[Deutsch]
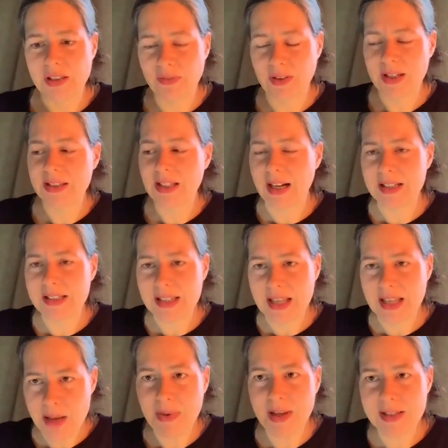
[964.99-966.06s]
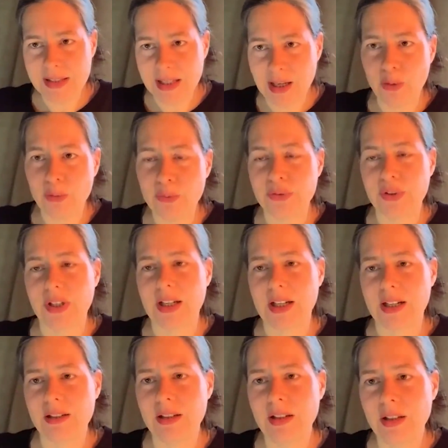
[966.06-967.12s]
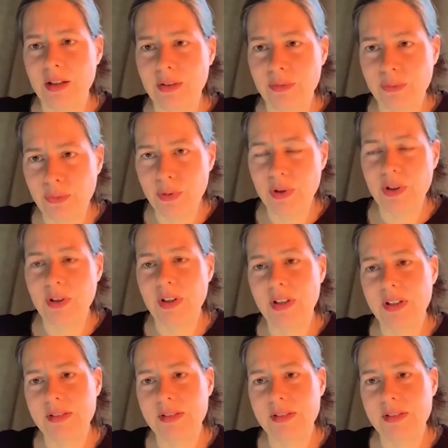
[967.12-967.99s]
quasi als Arbeitsauftrag für